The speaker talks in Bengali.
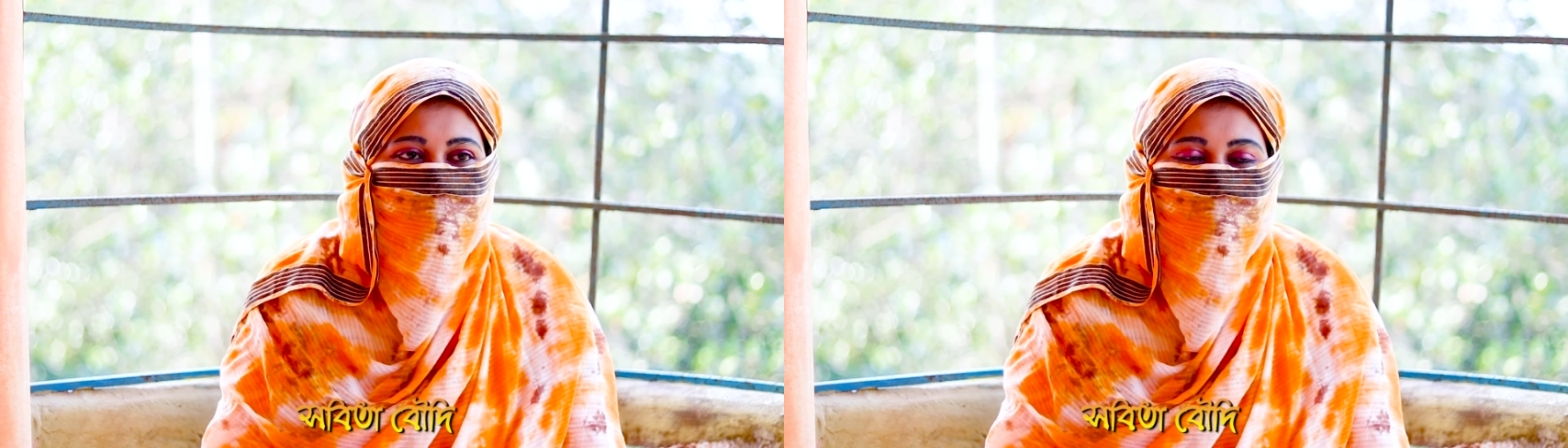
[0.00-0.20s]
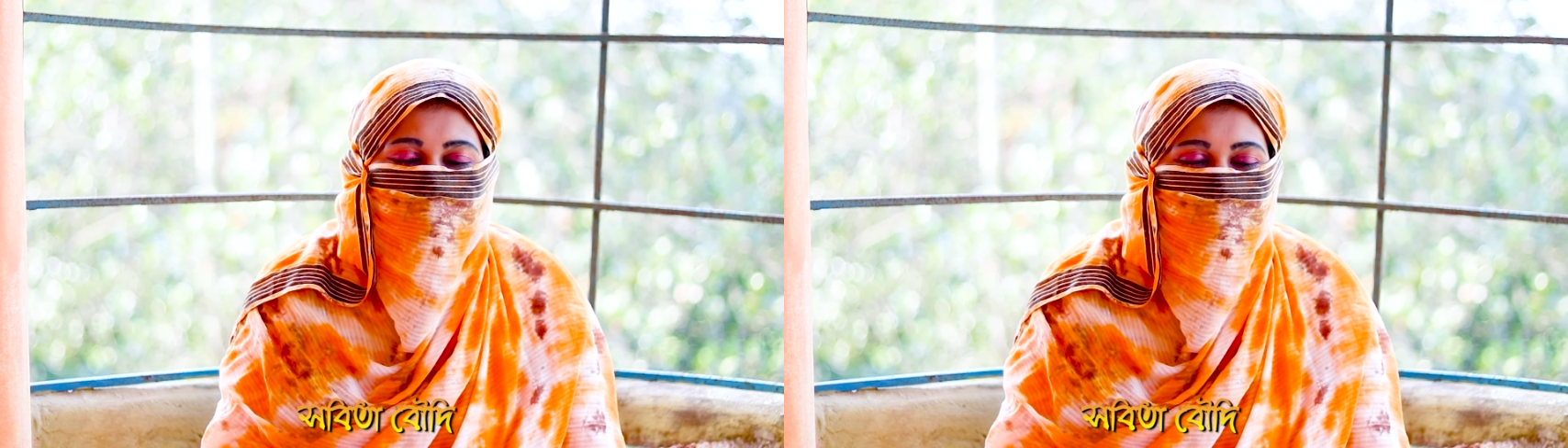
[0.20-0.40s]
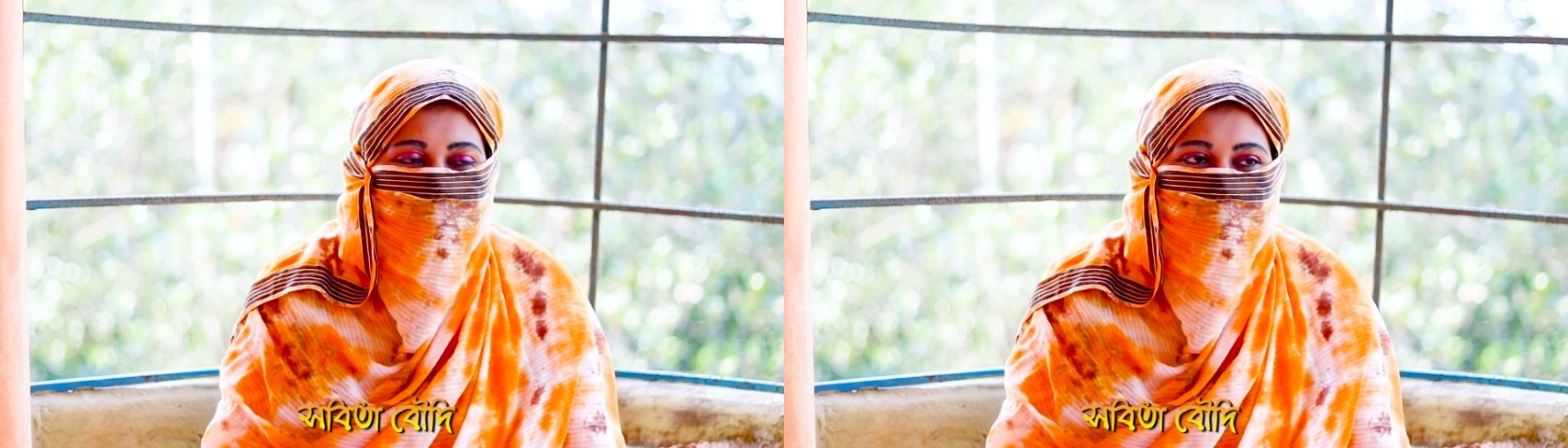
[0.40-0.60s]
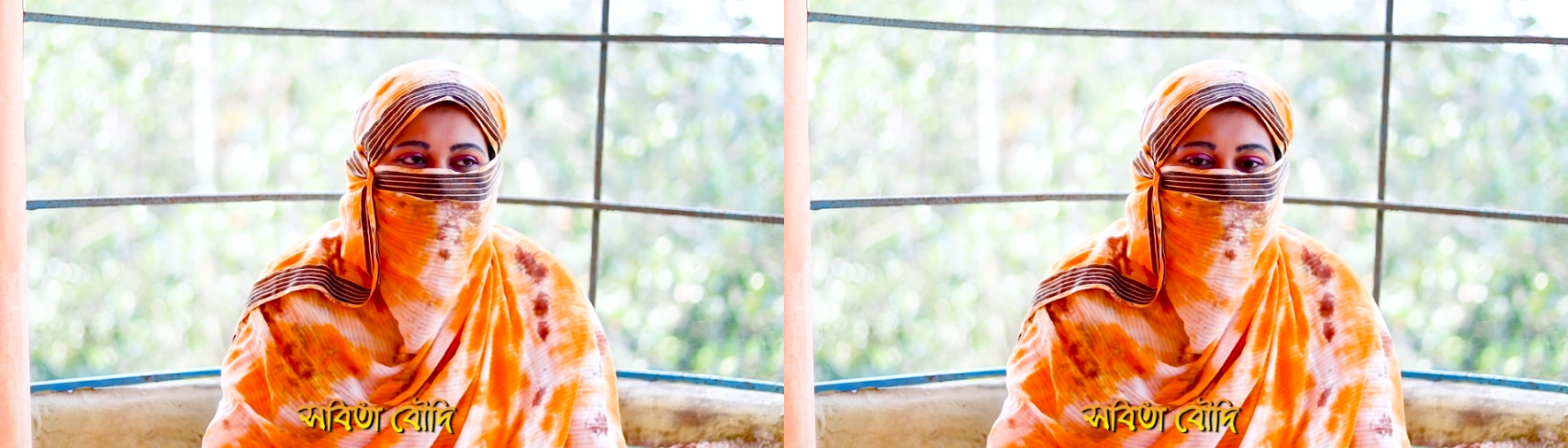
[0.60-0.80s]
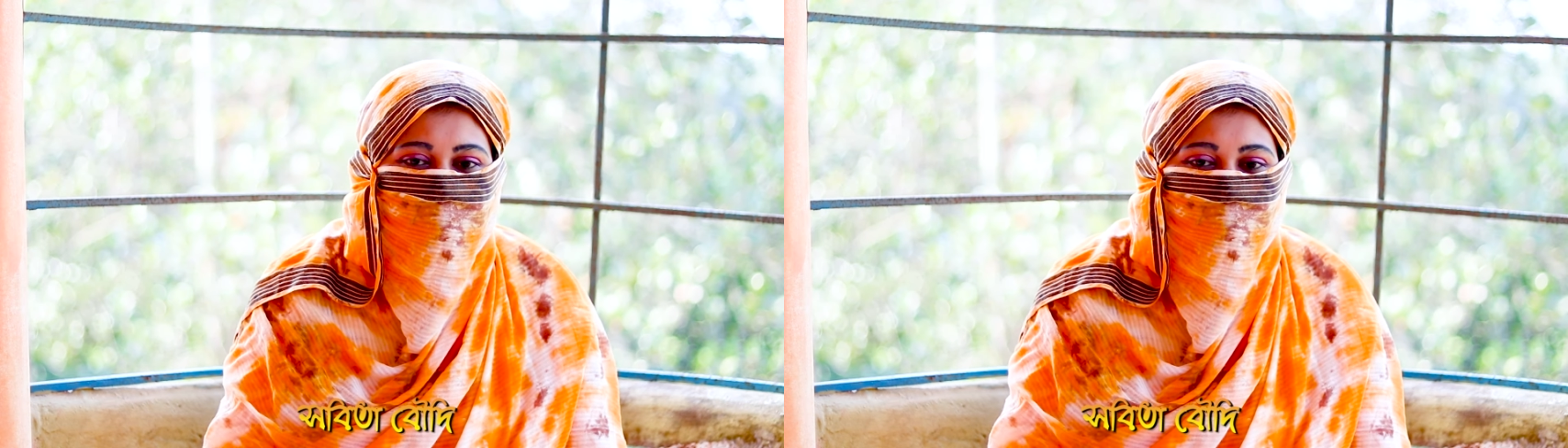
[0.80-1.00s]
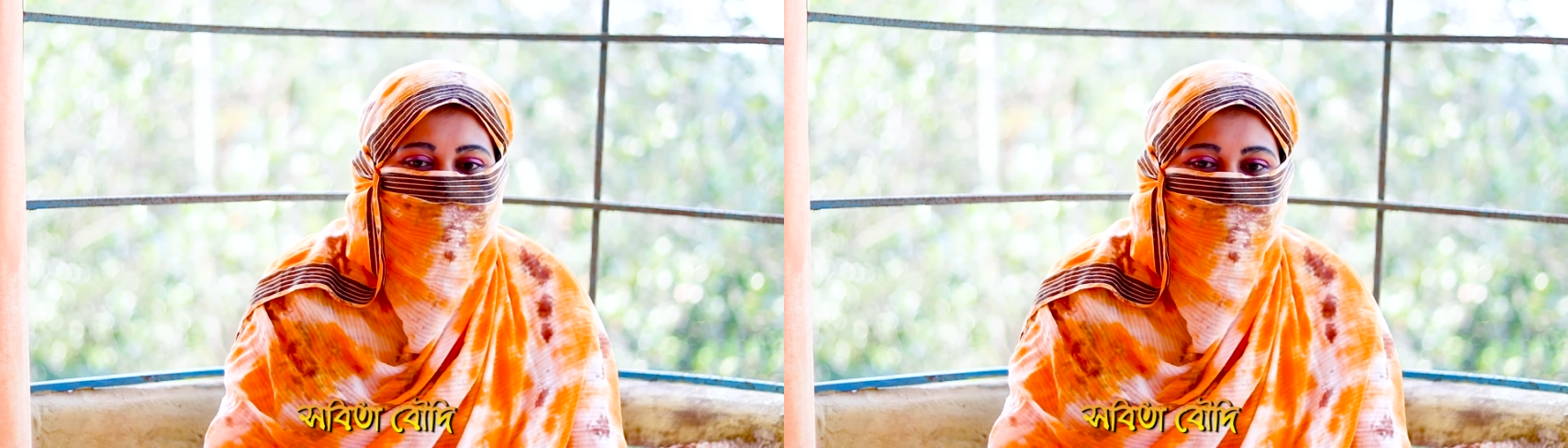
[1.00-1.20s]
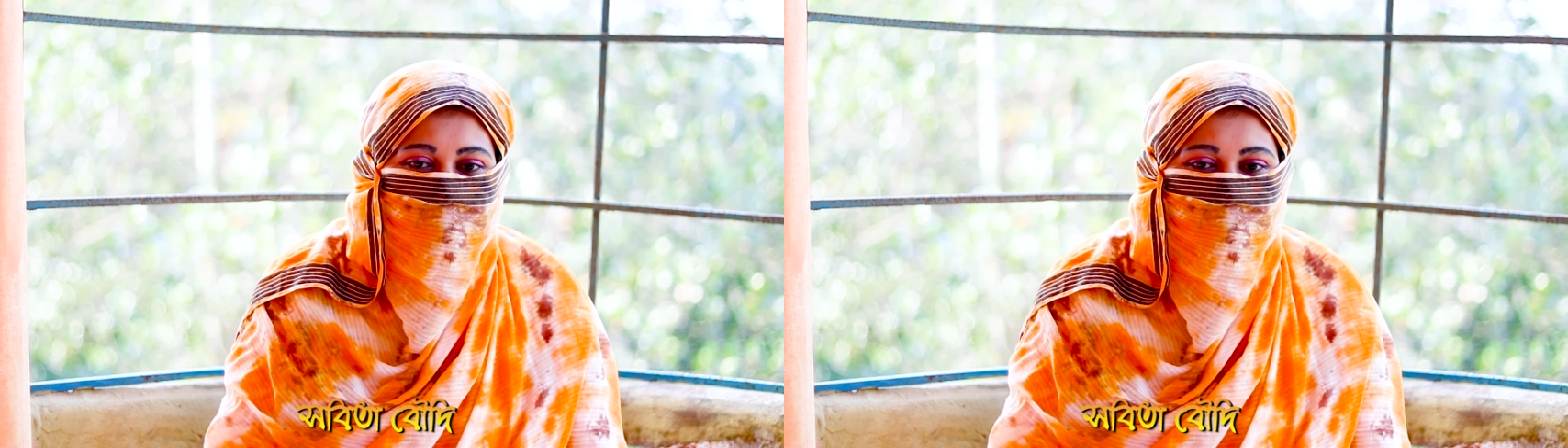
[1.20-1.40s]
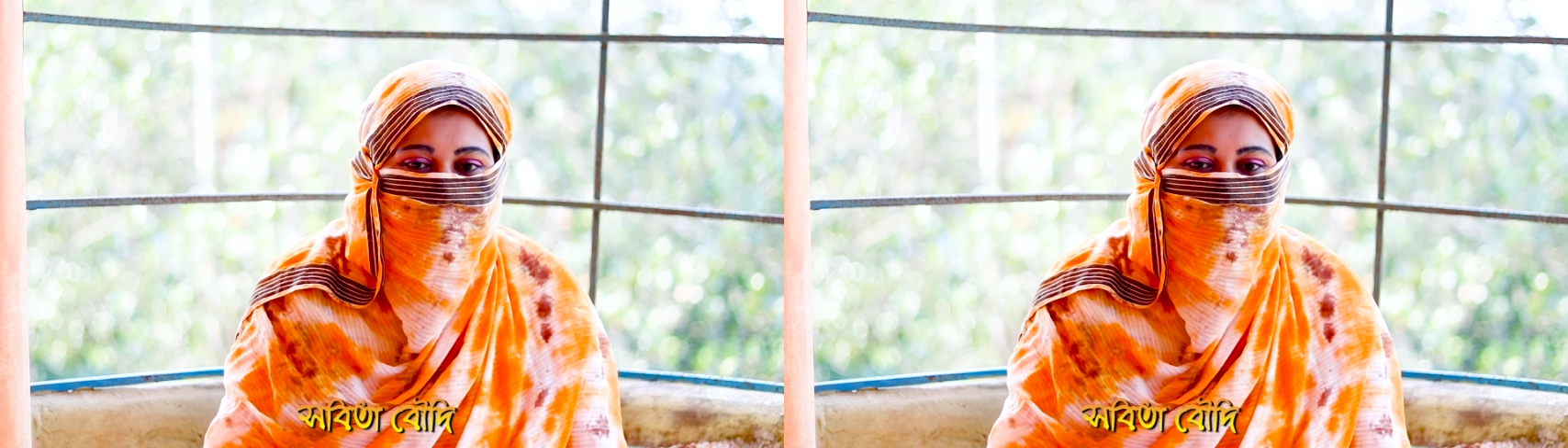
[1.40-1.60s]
বলে কি আমি জেহেন মুচাহিন